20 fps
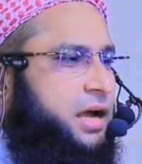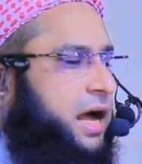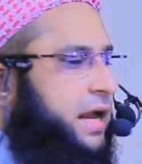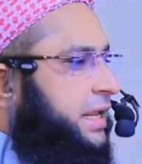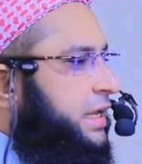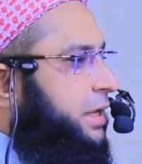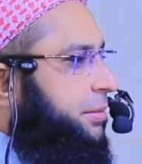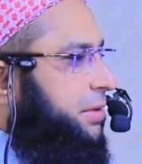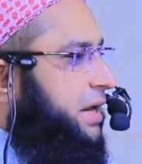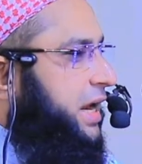আর
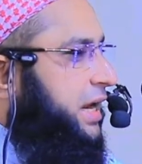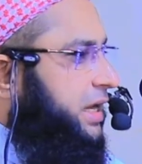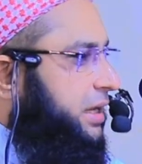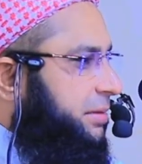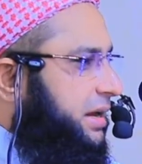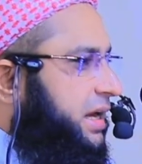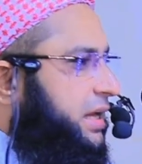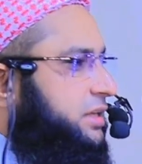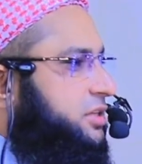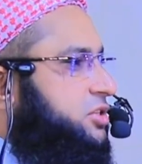
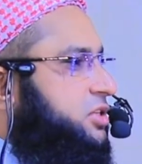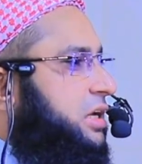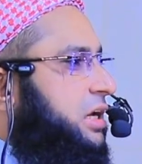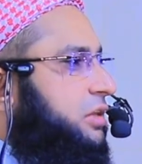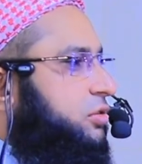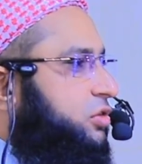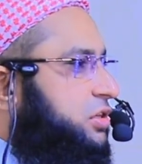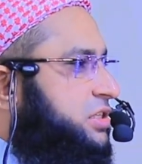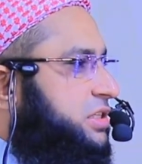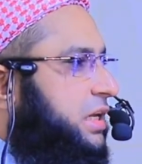ইব্রাহিম আলী
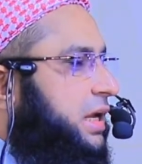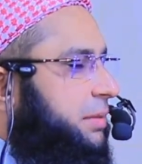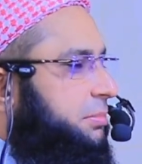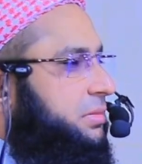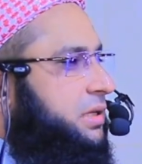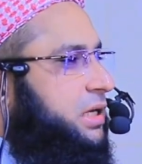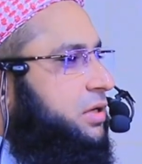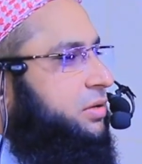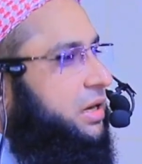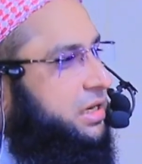
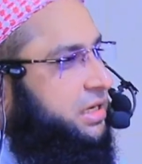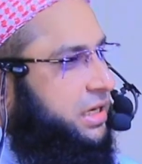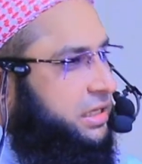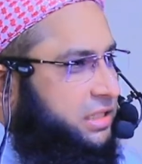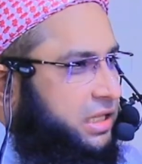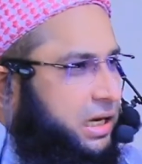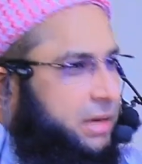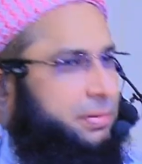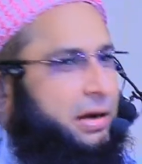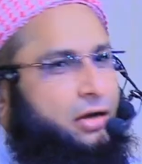সালাতামকেও আল্লাহ
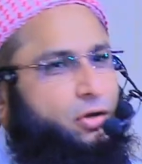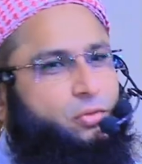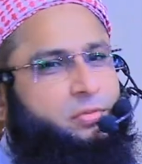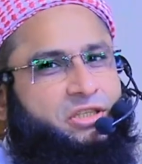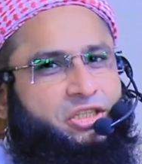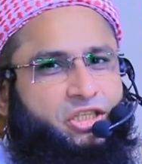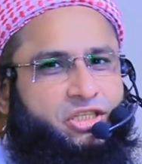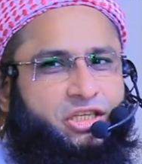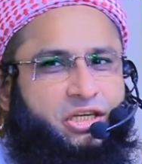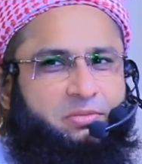তালা
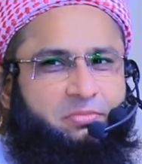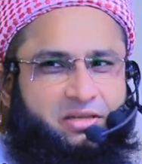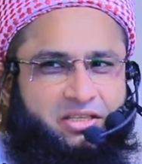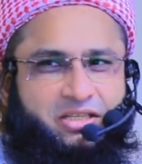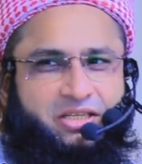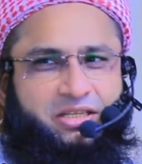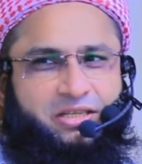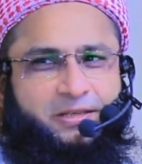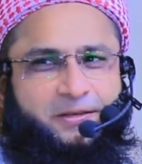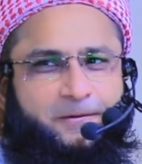ভালোবেসেছেন
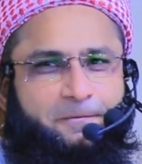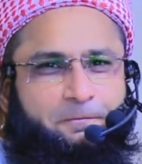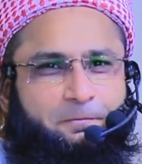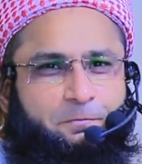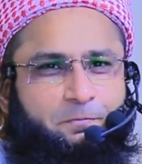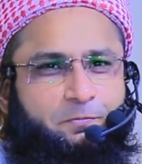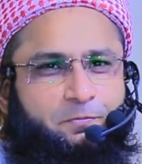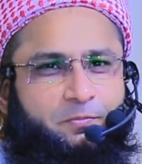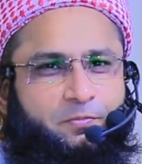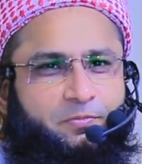বেশি
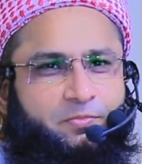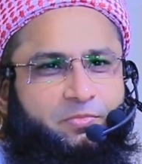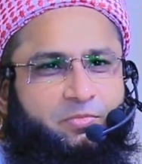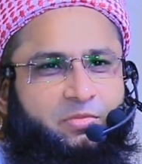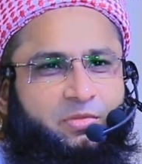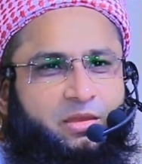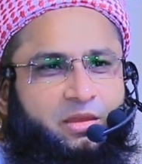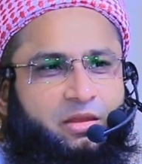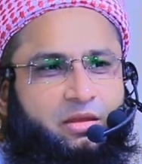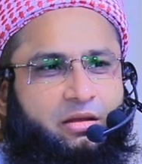
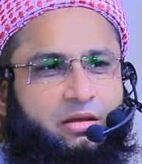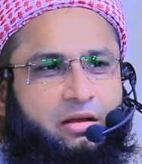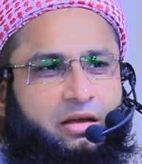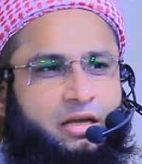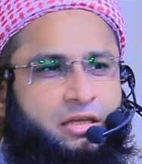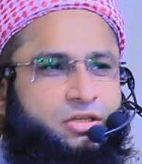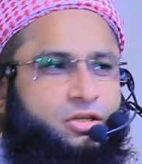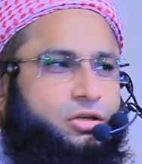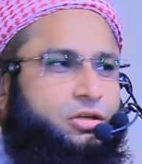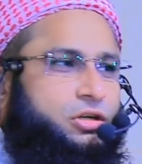
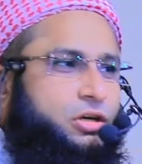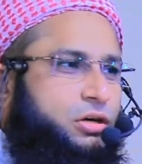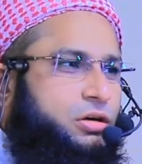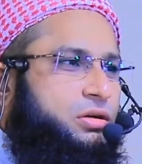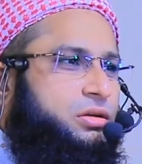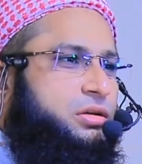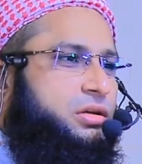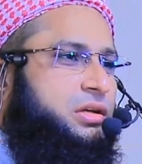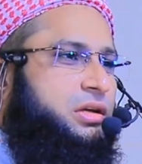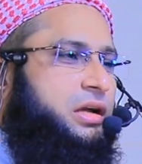এজন্য
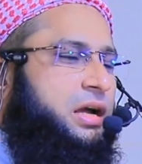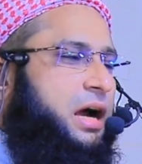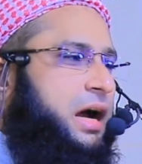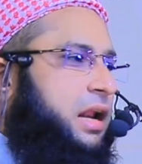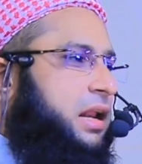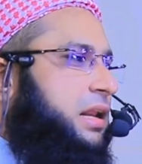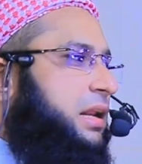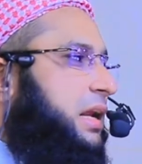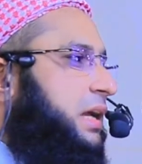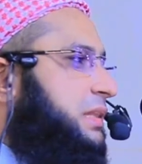
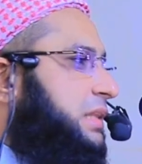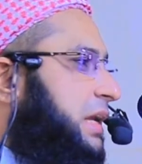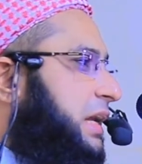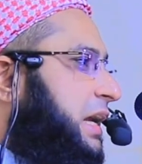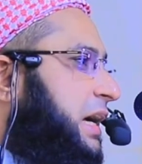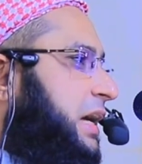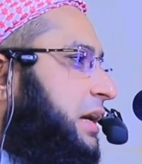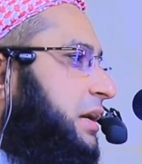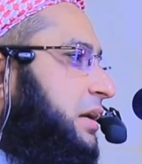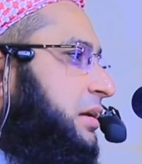আল্লাহ তালা